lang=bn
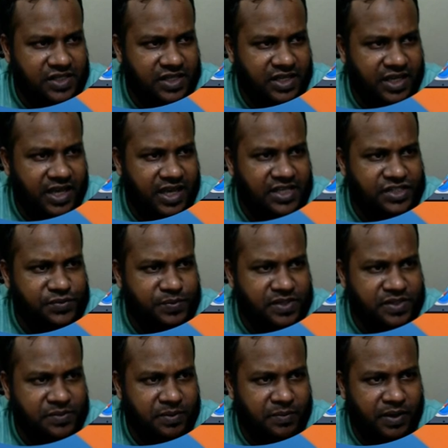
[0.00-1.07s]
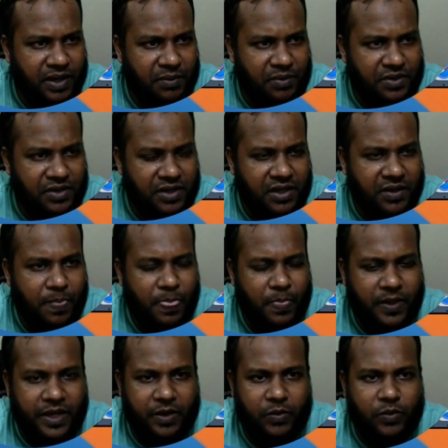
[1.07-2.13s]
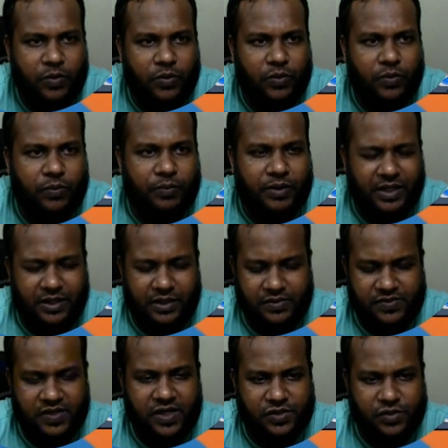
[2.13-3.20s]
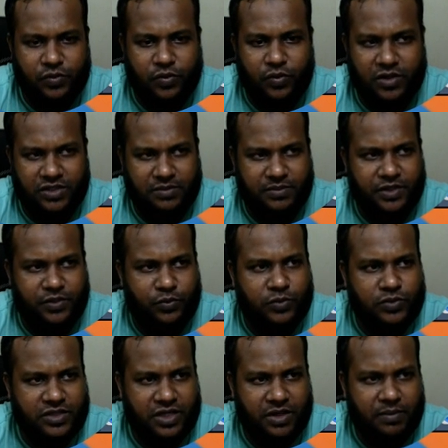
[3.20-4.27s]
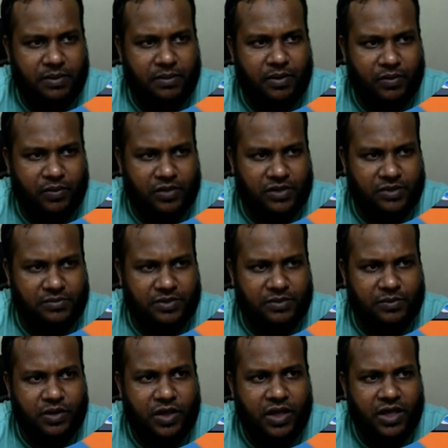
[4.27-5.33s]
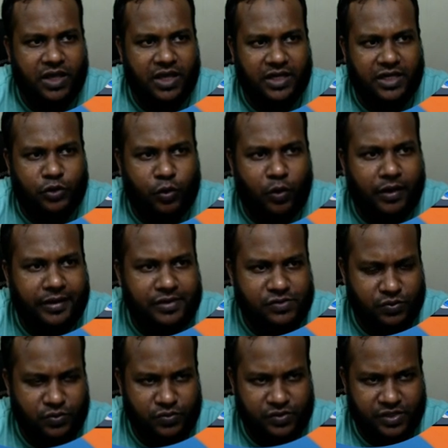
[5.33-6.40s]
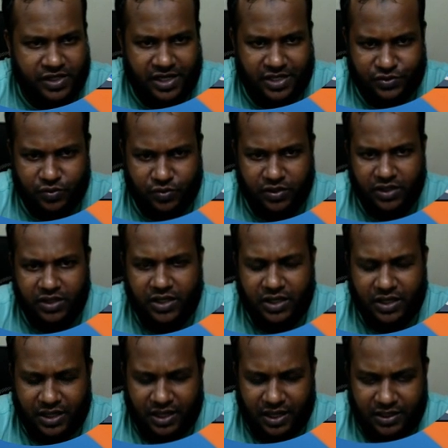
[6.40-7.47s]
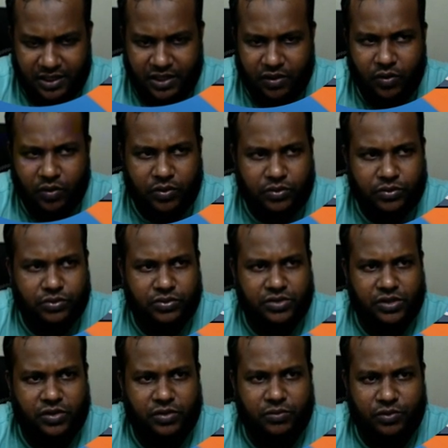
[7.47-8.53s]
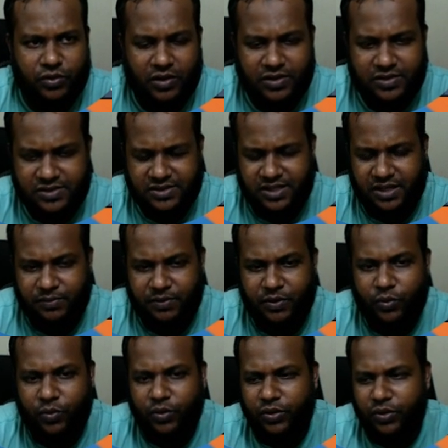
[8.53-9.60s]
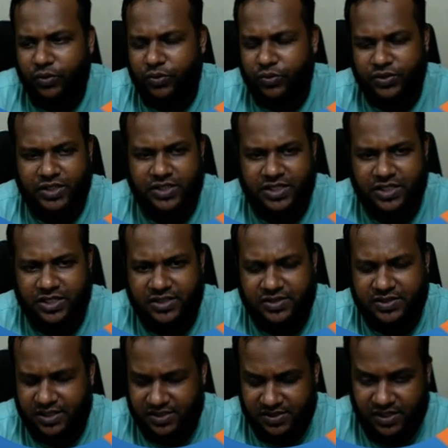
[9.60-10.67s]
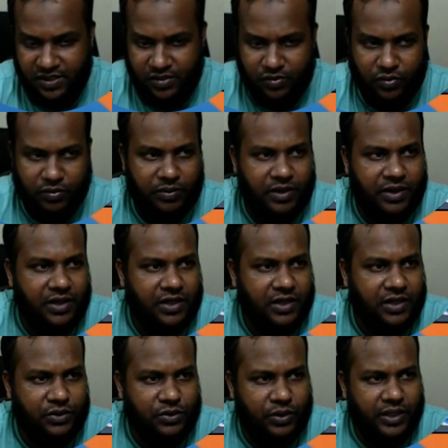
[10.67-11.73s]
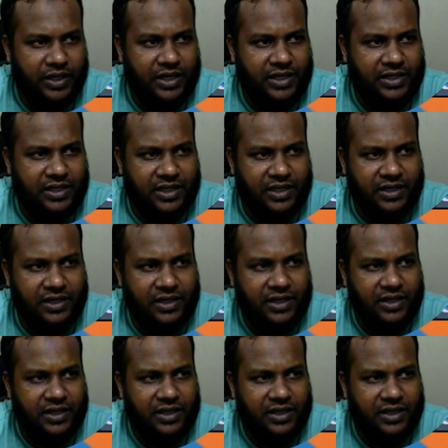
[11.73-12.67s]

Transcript: ঠিক এই স্পেসিফিক প্যারামিটারে এগুলো মানে সিলেকশন করা যাবে এই টুলসটার ব্যবহার করা যাবে যেমন এটা টলারেন্স অনুযায়ী কাজ করে কালারের ঘনত্ব যেরকম টলারেন্স থাকবে ওই অনুযায়ী সে তাকে সিলেক্ট করবে তো এখানে দেখেন